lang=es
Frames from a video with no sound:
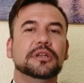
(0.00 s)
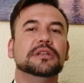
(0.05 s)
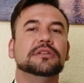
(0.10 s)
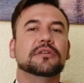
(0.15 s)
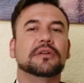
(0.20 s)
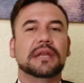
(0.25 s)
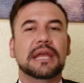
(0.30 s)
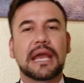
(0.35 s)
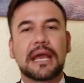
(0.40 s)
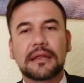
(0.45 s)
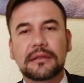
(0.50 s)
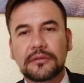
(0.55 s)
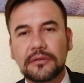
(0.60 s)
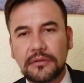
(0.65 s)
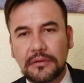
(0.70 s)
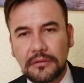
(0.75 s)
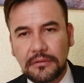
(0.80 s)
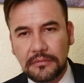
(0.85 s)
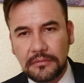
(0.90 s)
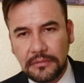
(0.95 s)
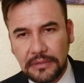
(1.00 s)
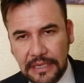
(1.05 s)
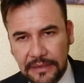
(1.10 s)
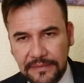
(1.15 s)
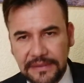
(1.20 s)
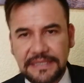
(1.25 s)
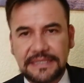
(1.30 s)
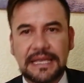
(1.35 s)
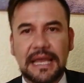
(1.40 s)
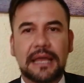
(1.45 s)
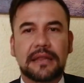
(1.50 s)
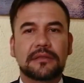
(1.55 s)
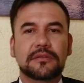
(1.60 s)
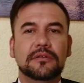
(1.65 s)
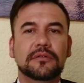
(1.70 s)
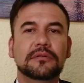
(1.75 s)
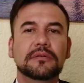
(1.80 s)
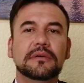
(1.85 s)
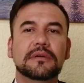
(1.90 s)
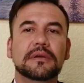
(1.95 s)
monitoreando,
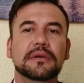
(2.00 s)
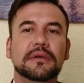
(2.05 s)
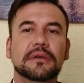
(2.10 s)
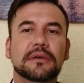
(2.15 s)
revisando